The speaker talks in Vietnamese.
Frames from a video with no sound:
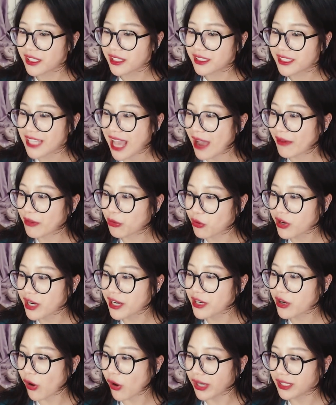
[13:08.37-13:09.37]
nhà phải có
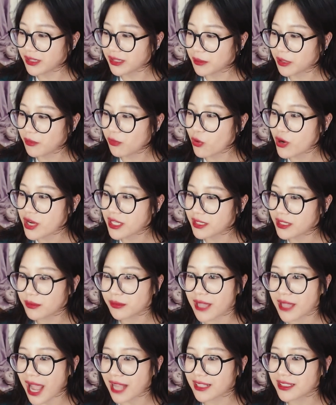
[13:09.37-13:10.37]
người nói thì mới vui chứ
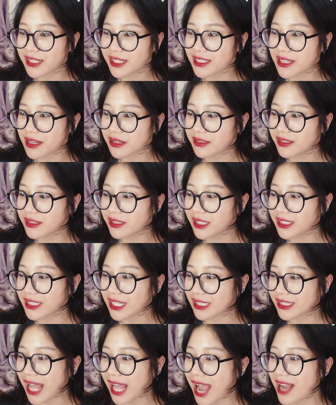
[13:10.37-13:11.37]
nhà như cái nhà như cái
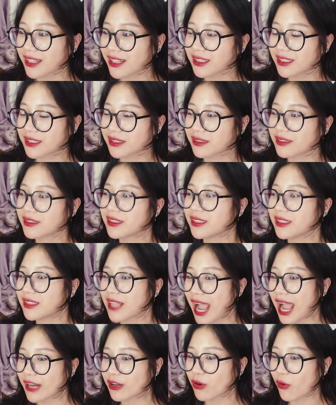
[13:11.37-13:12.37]
nhà tang ấy thì, thì
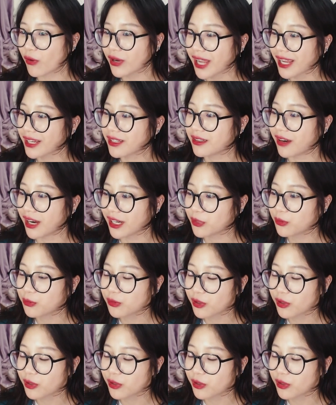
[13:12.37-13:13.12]
ai nói ai cười đúng